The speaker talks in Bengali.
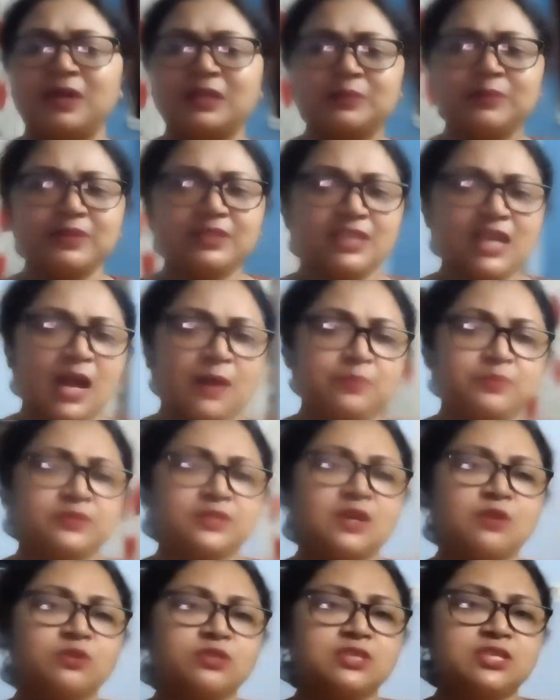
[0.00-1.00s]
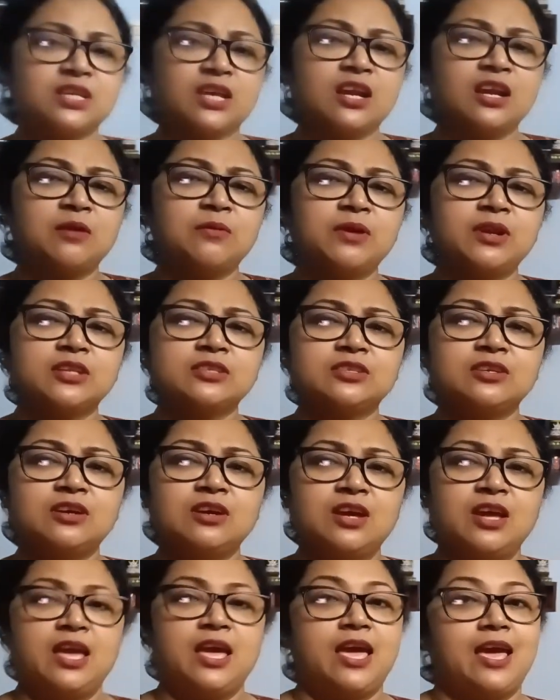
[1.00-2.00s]
বাড়িও ঝাপসা হচ্ছে কেন বলো
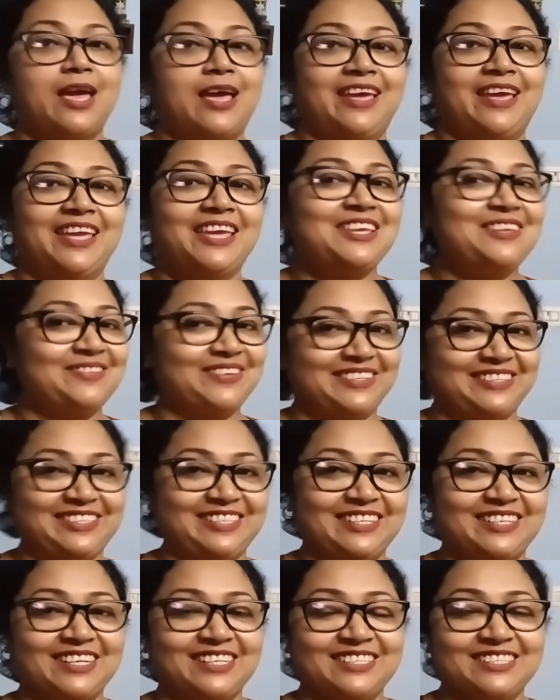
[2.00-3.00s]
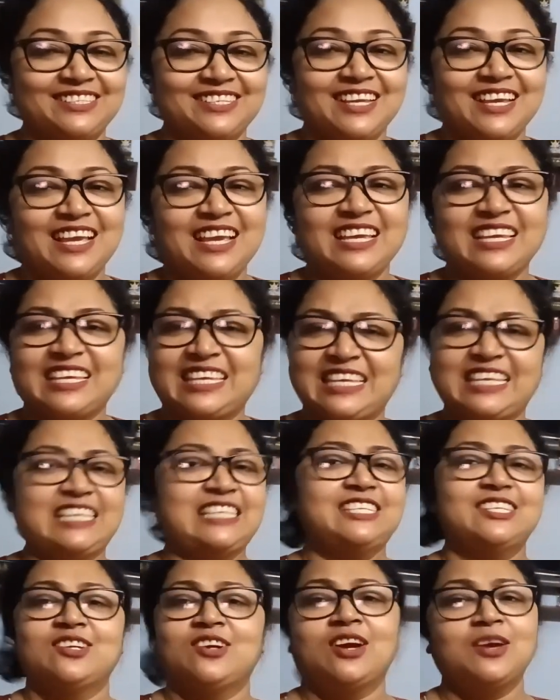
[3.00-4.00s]
তো হ্যাঁ এইবার ঠিক আছে
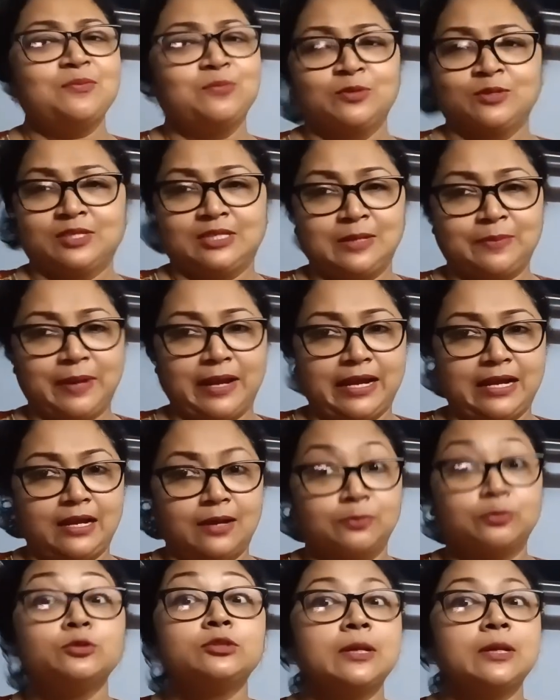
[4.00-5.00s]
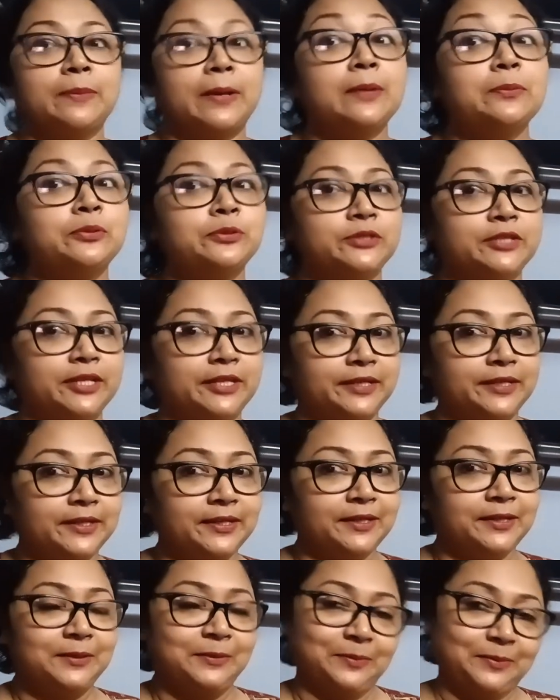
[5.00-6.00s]
কী যে হয় বুঝতে পারি না ভূতে পায় ভূতে
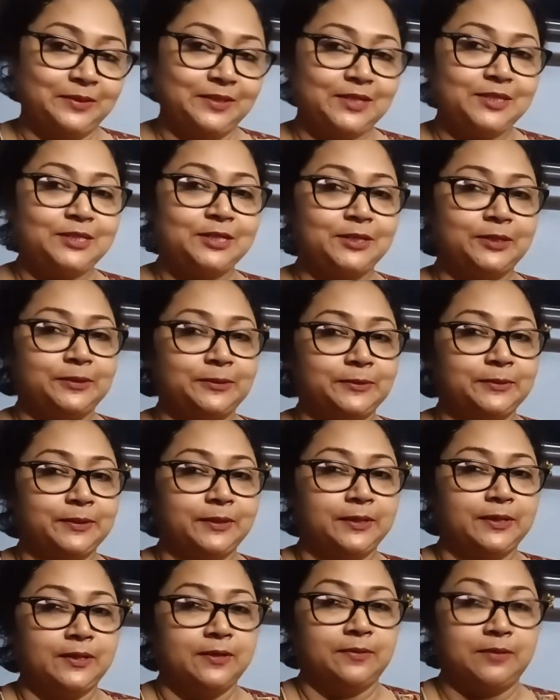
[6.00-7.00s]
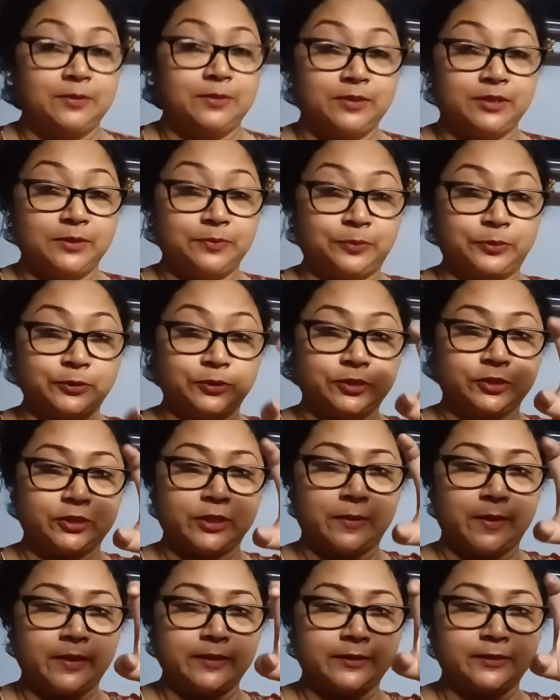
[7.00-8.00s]
বুঝেছো মাঝে মধ্যে ভূত
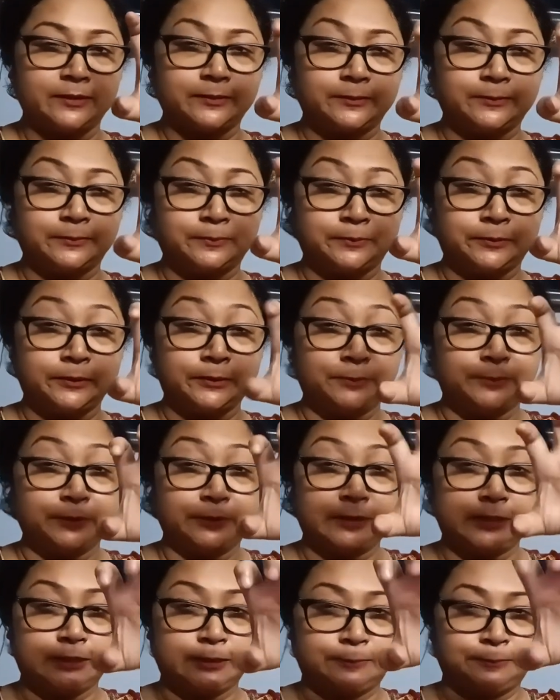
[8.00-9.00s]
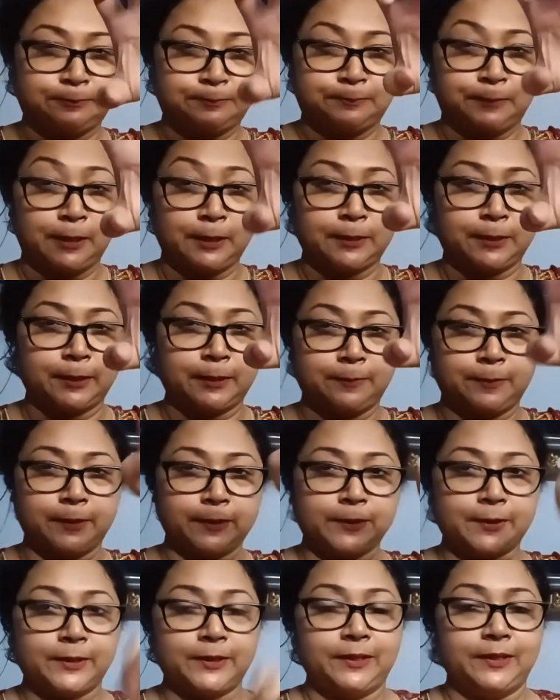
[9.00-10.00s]
সব একদম ভূত ভূতনি সব ভর করে
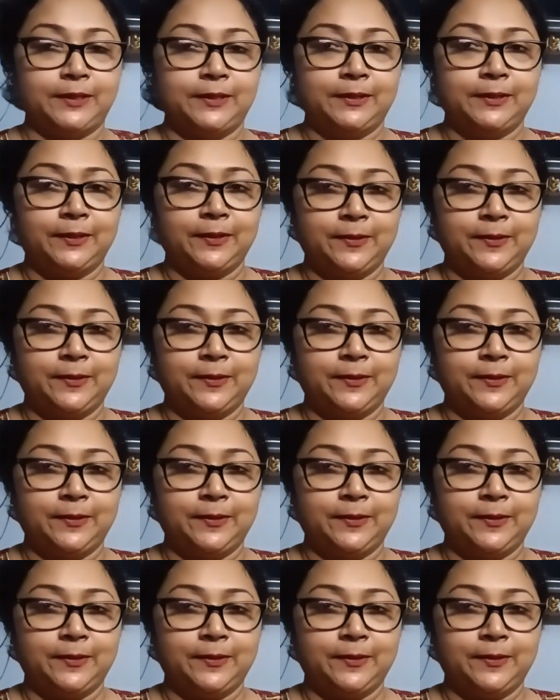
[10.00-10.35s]
ভর করে